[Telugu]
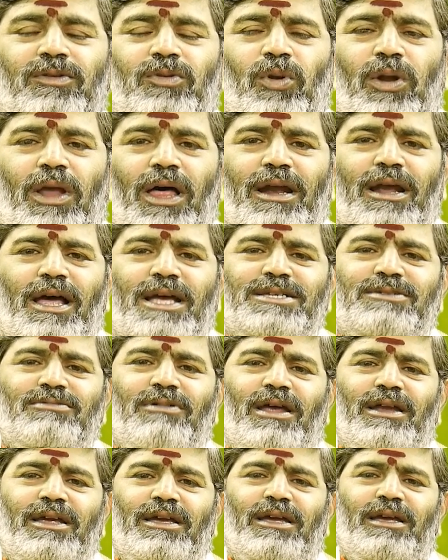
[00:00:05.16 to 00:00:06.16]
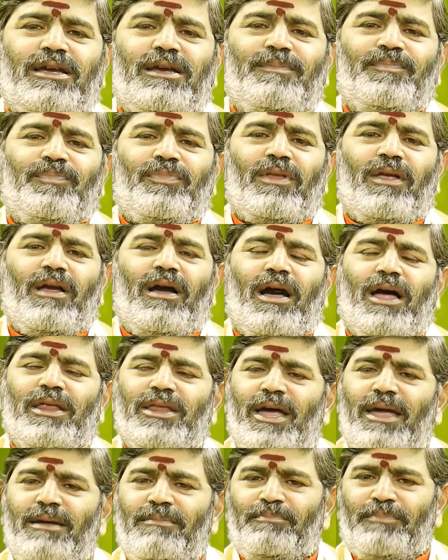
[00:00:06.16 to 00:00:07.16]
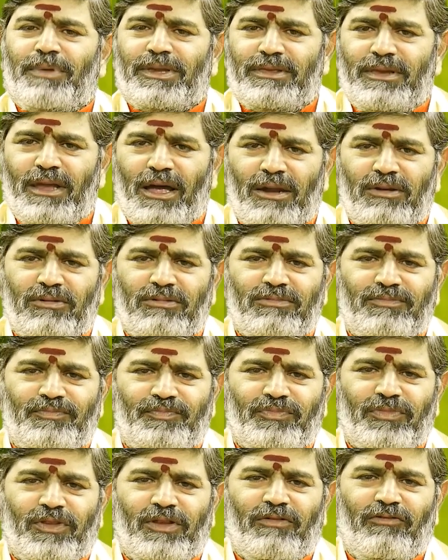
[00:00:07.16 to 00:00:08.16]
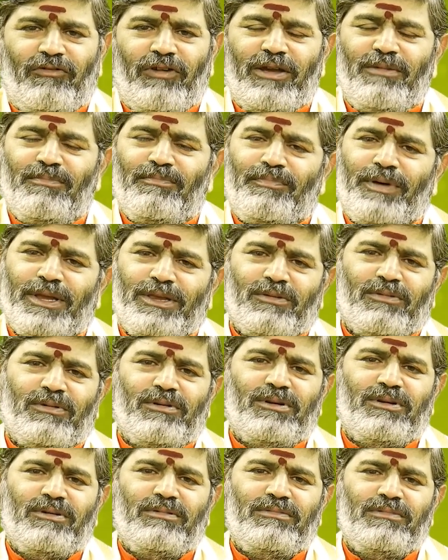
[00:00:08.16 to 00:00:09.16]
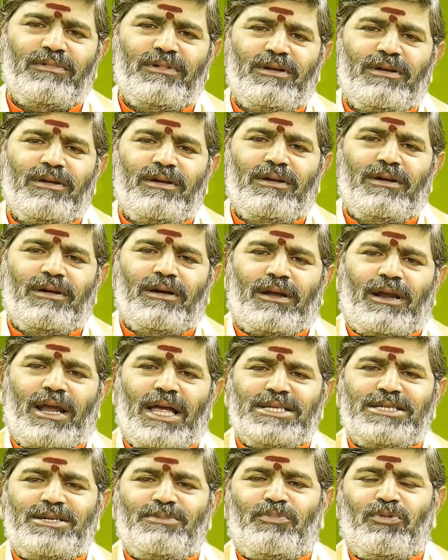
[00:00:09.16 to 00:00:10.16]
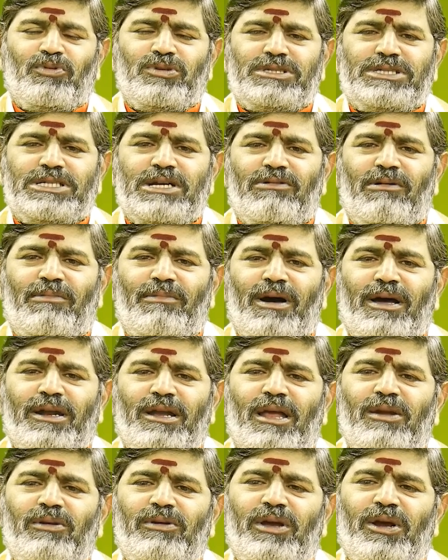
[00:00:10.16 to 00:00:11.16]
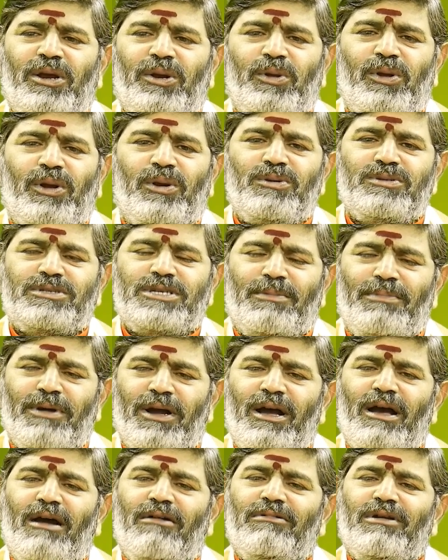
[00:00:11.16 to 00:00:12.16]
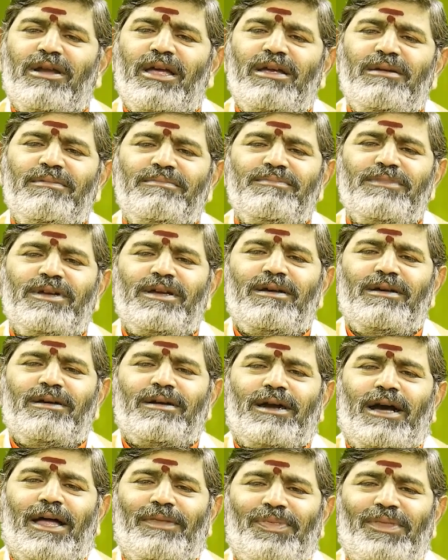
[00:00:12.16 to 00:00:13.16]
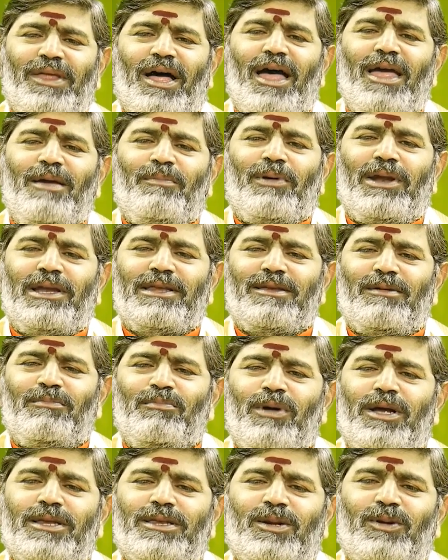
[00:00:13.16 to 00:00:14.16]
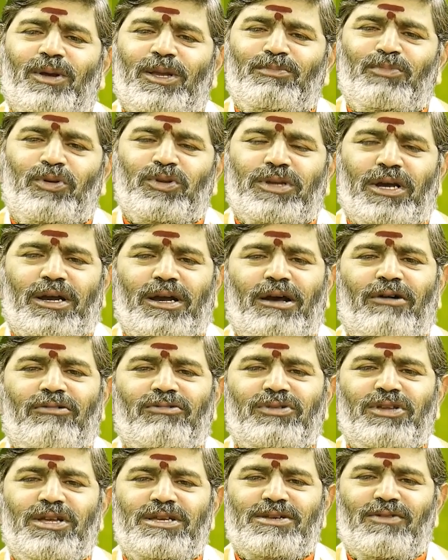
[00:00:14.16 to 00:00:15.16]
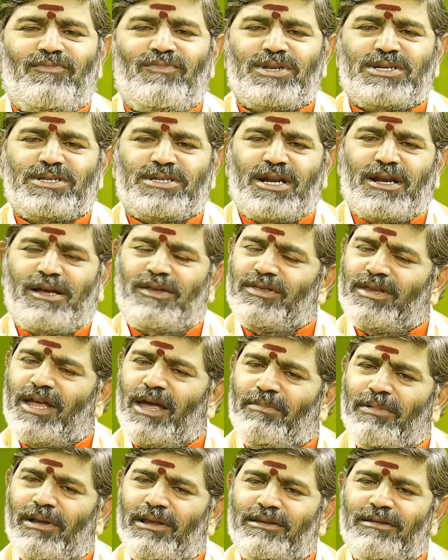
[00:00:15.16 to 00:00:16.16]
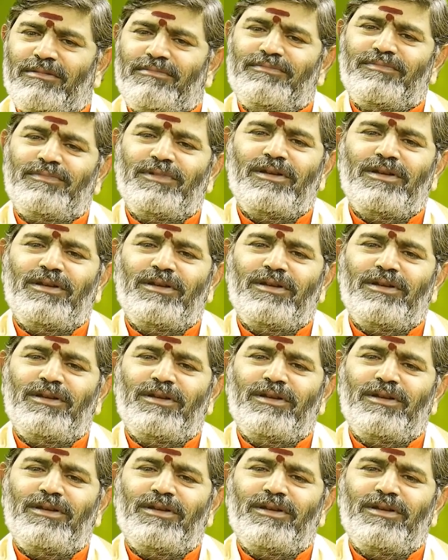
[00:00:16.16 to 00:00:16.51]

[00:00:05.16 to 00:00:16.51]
తులారాశి వారికి ఆదాయం పద్నాలుగు వెయ్యి పదకొండు రాజ్యపు ఉద్యమమానాలు ఏడు ఏడు సమంగా ఉన్నాయి కందాయ ఫలితం మాత్రం అద్భుతంగా ఉంది సంవత్సర కందాయ ఫలితం